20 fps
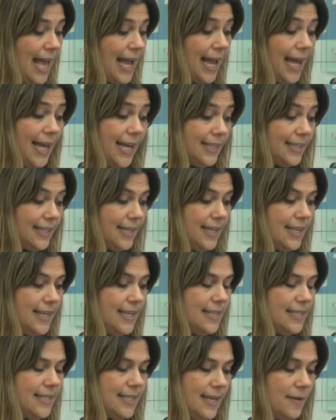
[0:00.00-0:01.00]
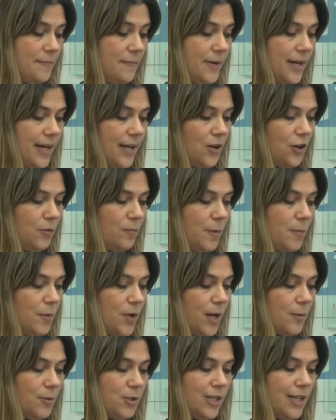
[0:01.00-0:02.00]
Cada 3 de diciembre
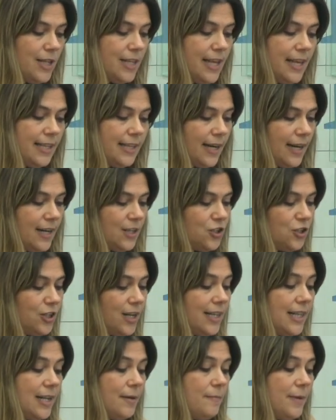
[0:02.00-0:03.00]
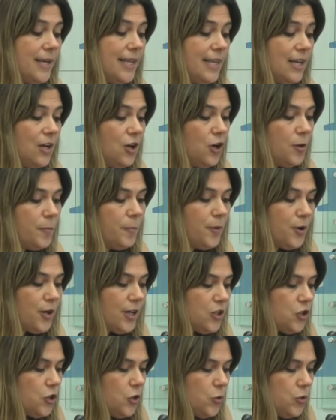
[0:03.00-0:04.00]
conmemoramos el Día Internacional del Médico por
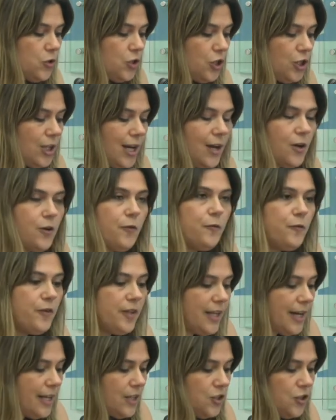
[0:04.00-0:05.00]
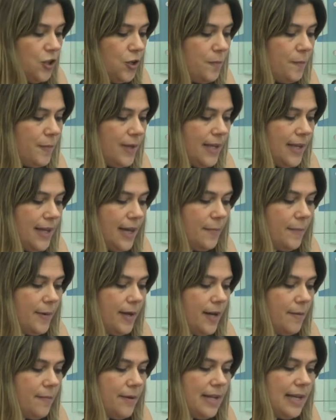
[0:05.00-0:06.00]
resolución de la Confederación Médica
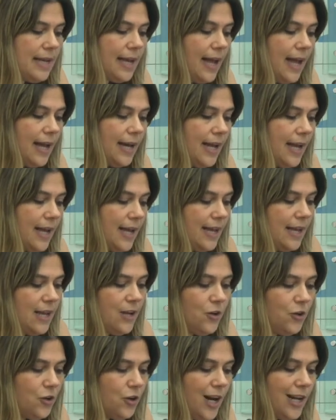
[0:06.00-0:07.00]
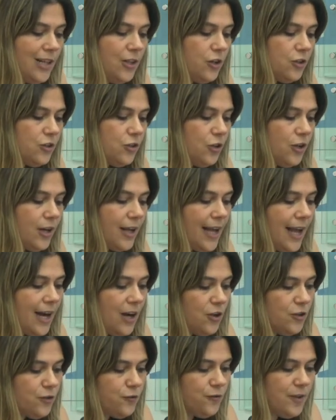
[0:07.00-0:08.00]
Panamericana en honor al doctor
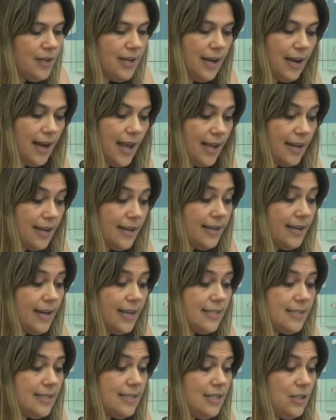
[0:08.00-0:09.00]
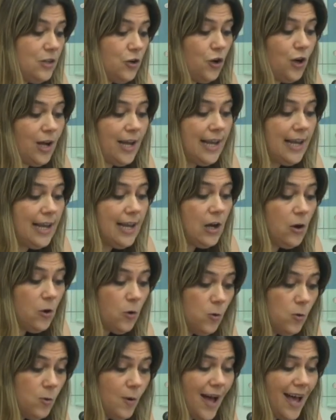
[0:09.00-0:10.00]
Carlos Finlay, nacido en
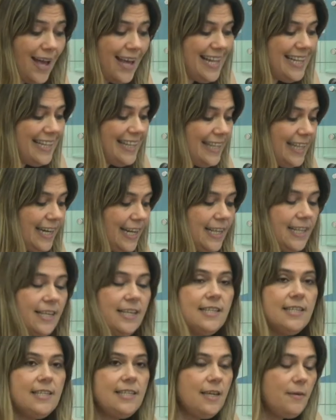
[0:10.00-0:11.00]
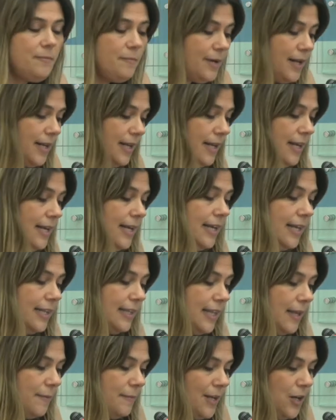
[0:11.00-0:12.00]
Cuba el 3 de diciembre
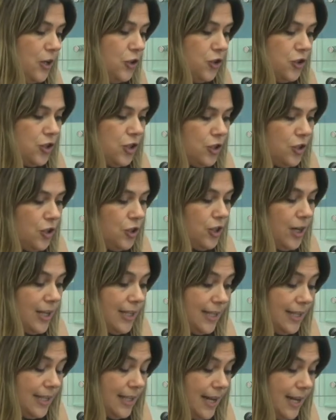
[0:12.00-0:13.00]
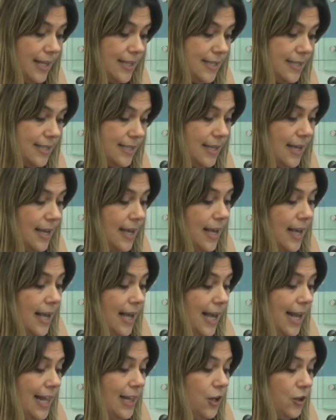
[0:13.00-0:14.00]
de 1833.
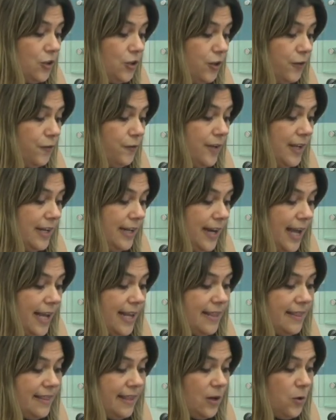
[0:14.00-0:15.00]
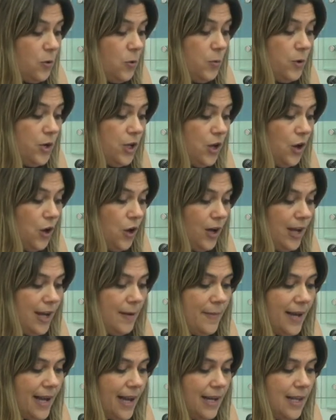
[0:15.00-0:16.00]
El doctor Finlay descubrió el
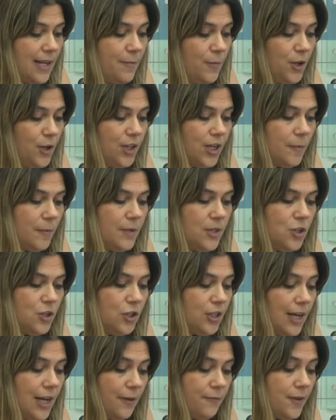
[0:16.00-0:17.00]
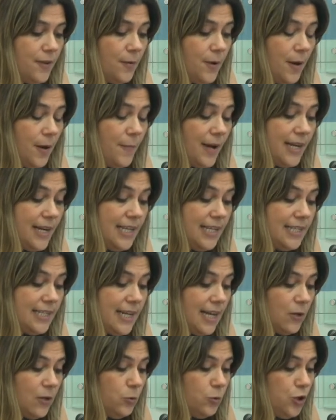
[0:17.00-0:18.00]
mecanismo de transmisión de la fiebre
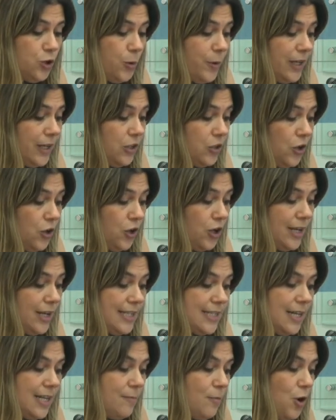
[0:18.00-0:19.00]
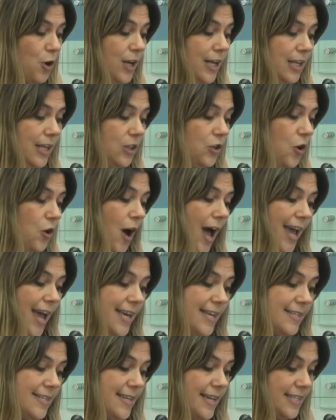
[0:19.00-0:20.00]
amarilla, cuyo vector es el mosquito
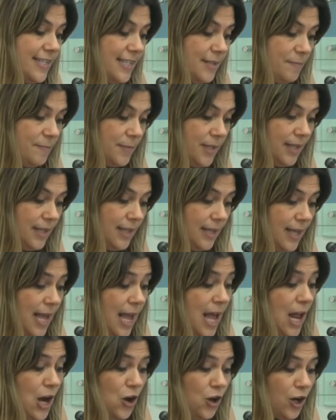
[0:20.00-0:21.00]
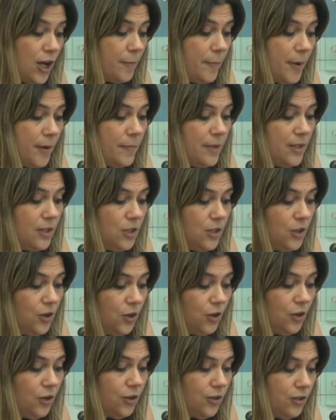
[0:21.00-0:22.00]
Aedes aegypti, lo que
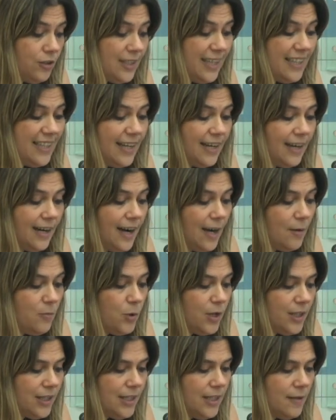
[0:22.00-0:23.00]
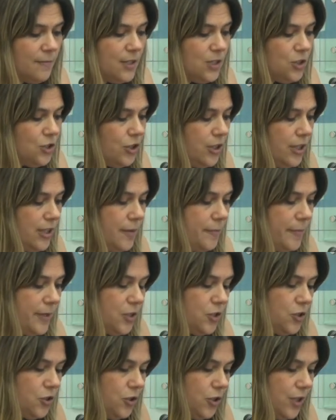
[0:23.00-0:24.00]
permitió detener la muerte de millones de
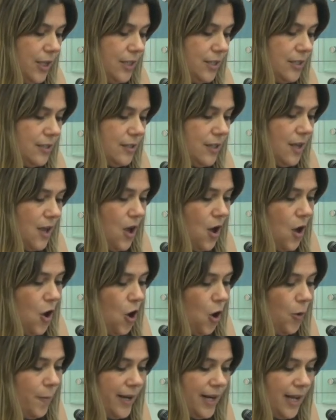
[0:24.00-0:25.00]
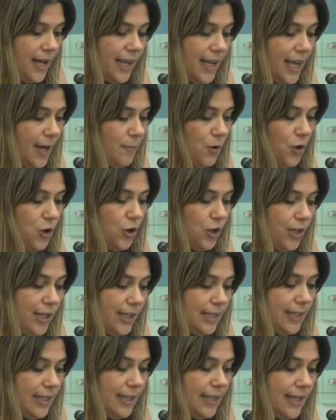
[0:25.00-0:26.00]
personas. Homenajeamos con
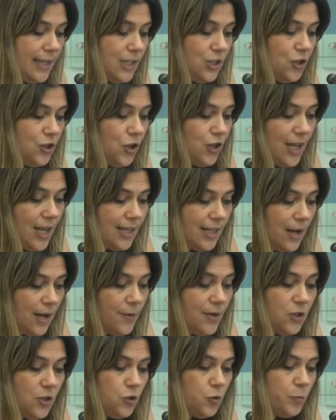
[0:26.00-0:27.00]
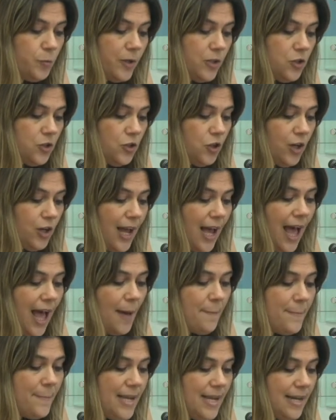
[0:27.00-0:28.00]
este hecho y a través de su persona a
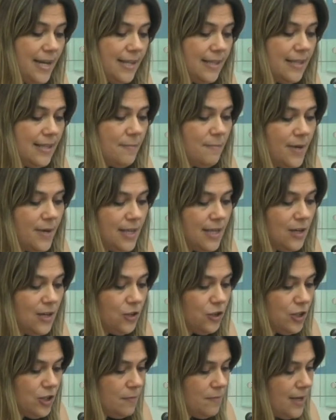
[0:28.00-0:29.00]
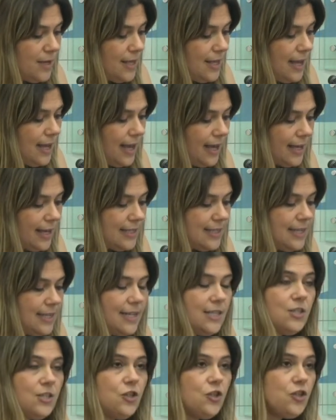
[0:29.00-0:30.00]
miles de médicos y médicas que
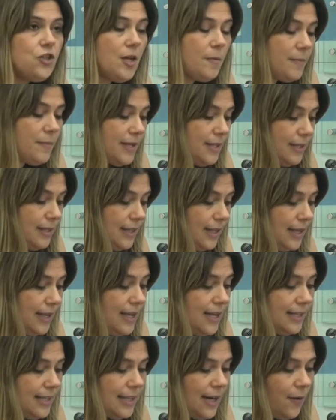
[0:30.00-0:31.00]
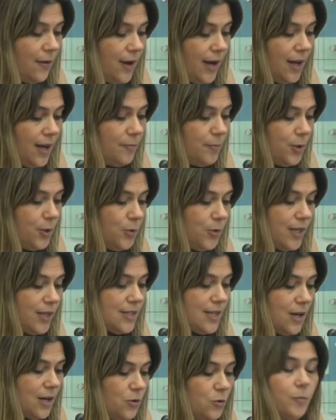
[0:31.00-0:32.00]
silenciosamente trabajan por una
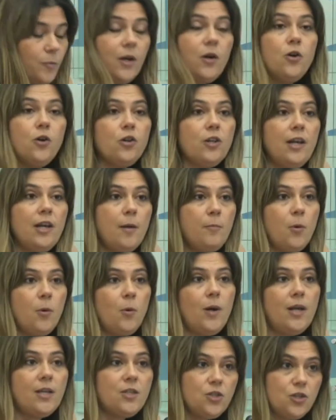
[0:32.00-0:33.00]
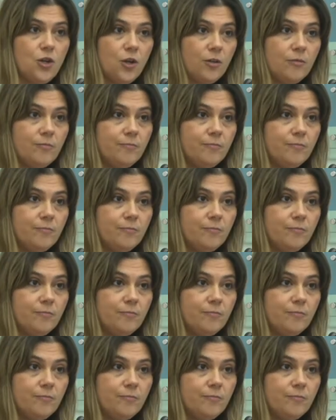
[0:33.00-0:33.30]
salud mejor de la población.